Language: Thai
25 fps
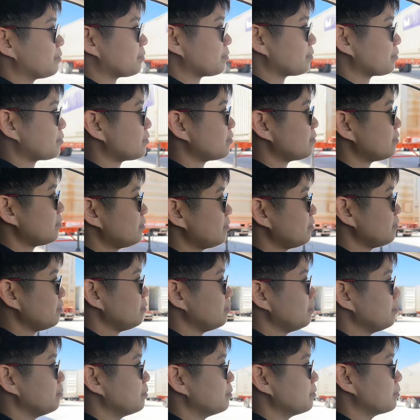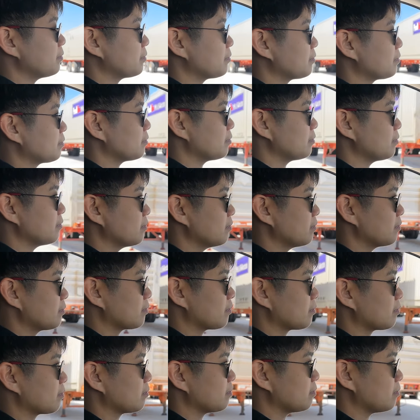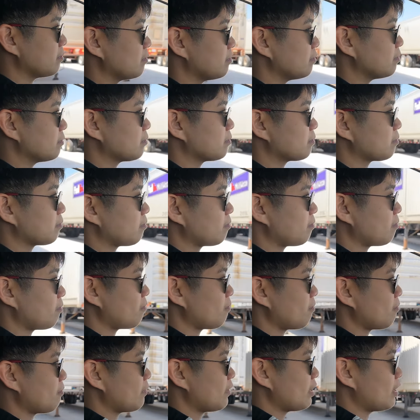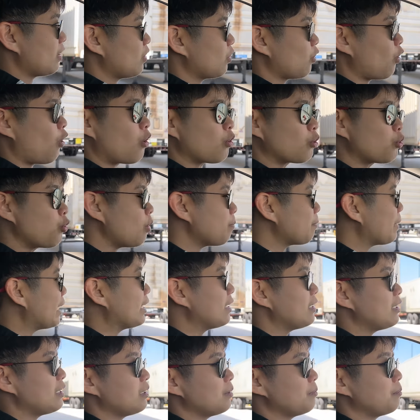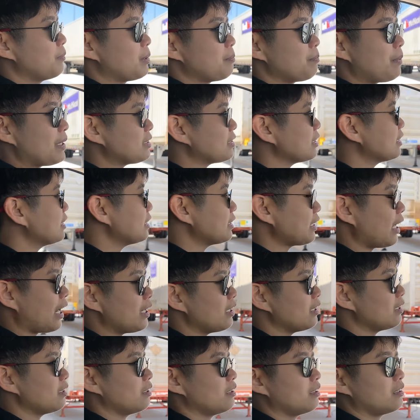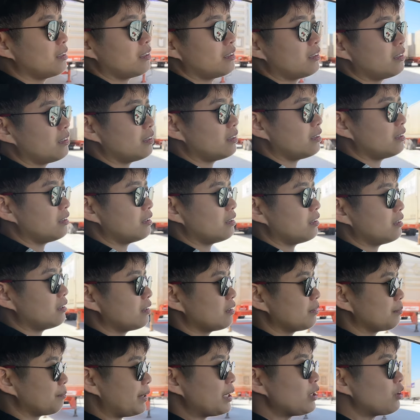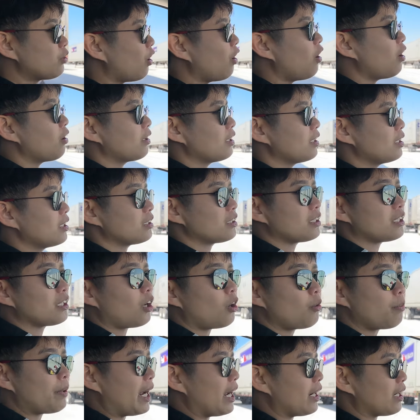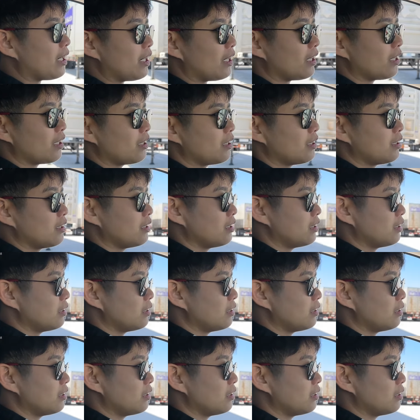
รู้ไหมของที่เราส่งบ่อยๆข้างในเป็นอะไรที่นิกครับของทั่วไปเลยเหมือนไปรษณีย์ไทยเลยเป็นกล่องเลยที่เขาแพ็คอะส่วนใหญ่เป็นพั